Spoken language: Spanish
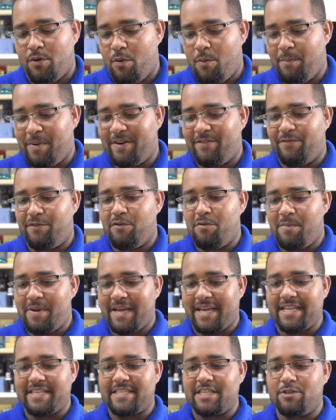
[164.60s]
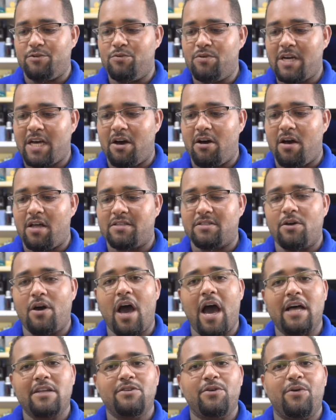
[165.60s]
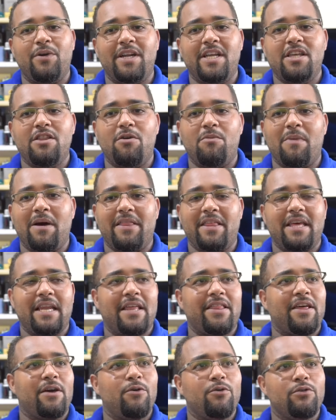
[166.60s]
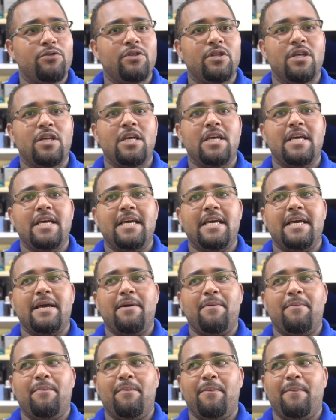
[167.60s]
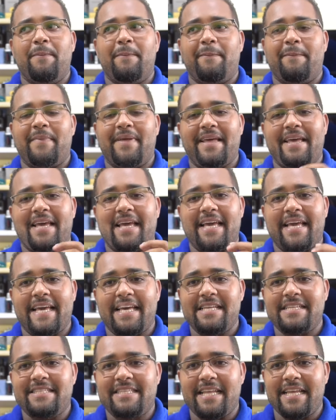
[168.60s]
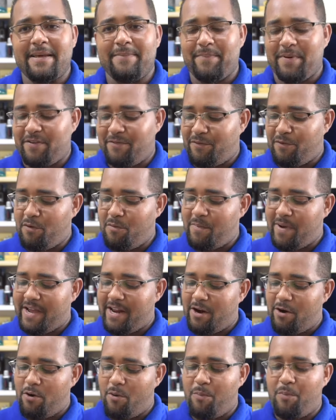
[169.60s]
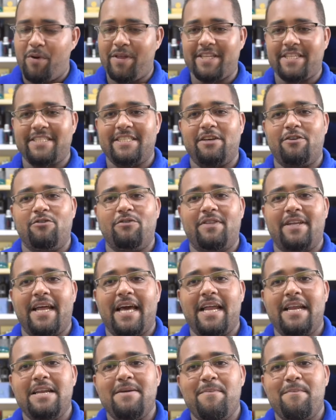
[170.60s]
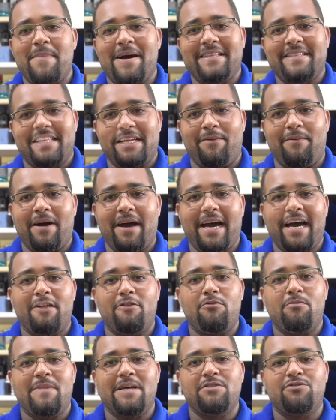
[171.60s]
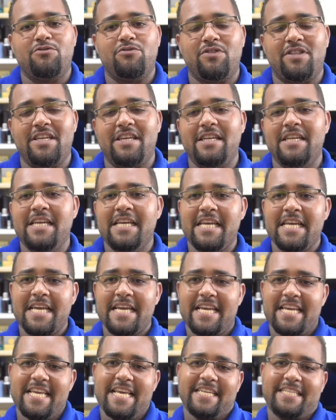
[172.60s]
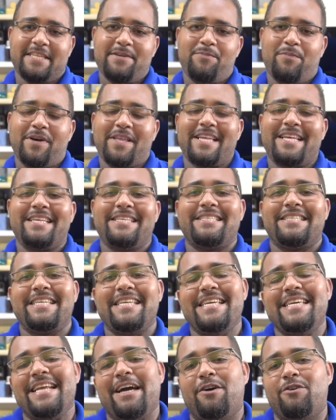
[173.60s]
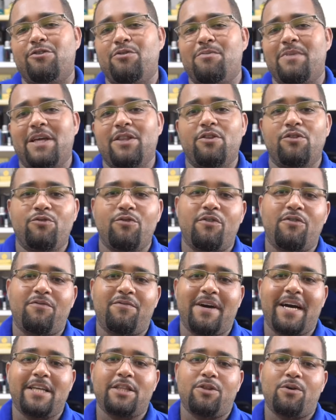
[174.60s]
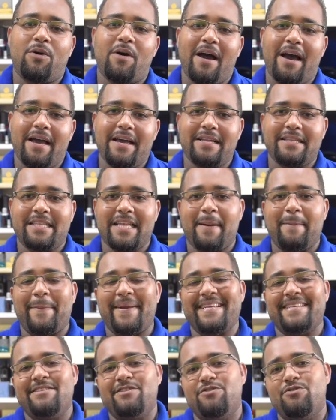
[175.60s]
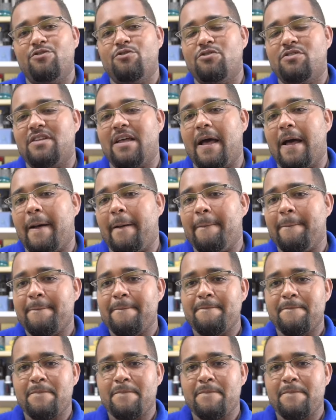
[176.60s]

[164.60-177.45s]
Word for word: Un perfume que si nunca has, olido madera de oud, en este perfume lo puedes encontrar más trabajado, más sutil y así puedes ir acostumbrando tu olfato a esta preciosa